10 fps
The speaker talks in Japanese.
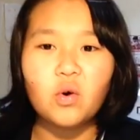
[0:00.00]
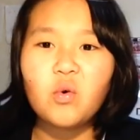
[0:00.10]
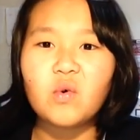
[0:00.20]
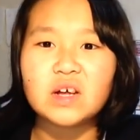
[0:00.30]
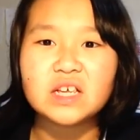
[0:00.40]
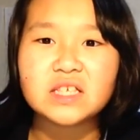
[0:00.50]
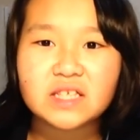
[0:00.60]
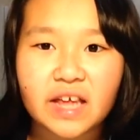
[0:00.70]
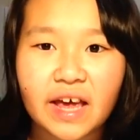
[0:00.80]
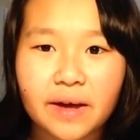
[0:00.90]
日はで
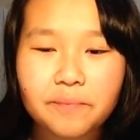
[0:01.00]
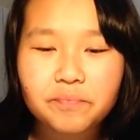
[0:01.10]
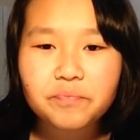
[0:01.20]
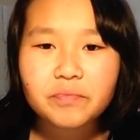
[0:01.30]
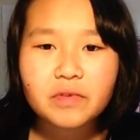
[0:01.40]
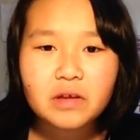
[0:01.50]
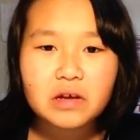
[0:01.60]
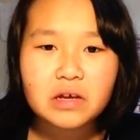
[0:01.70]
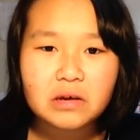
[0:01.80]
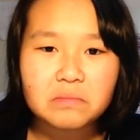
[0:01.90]
すね
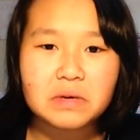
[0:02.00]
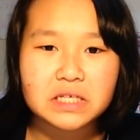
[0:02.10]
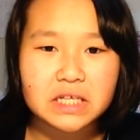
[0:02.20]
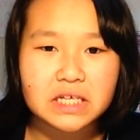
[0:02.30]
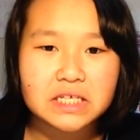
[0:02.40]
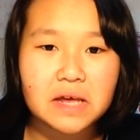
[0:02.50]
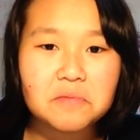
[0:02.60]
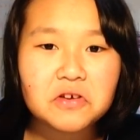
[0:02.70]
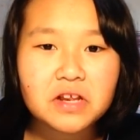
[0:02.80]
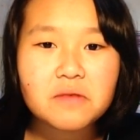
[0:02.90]
まずね
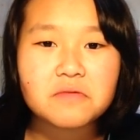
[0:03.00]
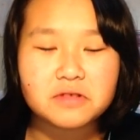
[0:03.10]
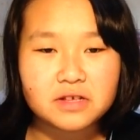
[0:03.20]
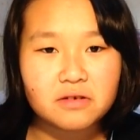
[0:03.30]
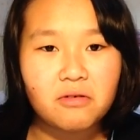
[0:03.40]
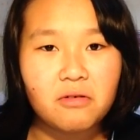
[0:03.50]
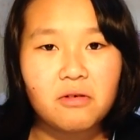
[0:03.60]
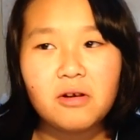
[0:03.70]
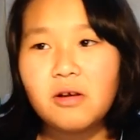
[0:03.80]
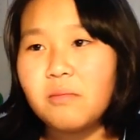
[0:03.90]
セブンイレブンに
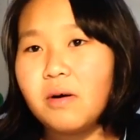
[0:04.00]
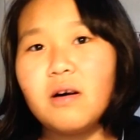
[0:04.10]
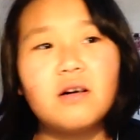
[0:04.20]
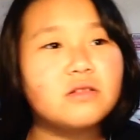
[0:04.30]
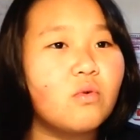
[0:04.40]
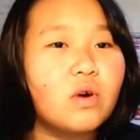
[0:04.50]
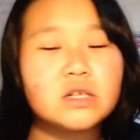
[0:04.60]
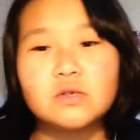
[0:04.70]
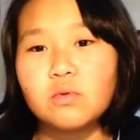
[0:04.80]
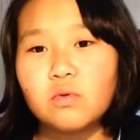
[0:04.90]
こうバーってお
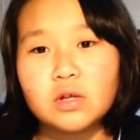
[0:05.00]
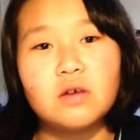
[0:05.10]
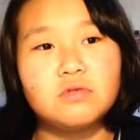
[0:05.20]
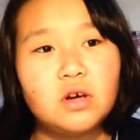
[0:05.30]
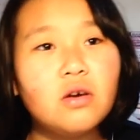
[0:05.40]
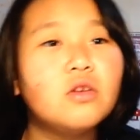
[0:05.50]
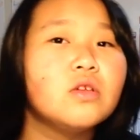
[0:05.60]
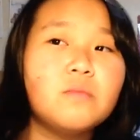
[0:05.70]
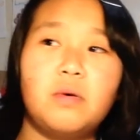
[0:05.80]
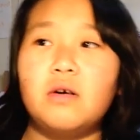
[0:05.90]
菓子のコーナーあるじゃん
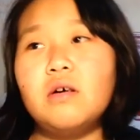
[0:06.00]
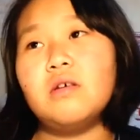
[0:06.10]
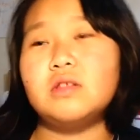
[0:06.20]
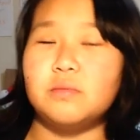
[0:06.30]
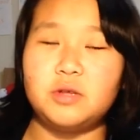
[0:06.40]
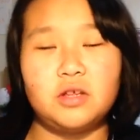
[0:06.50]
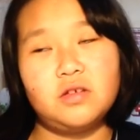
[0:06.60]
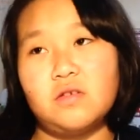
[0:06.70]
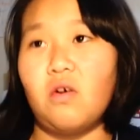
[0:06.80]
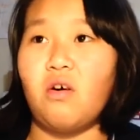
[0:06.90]
パーって見て
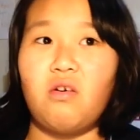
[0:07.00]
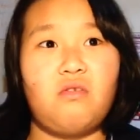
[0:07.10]
てさ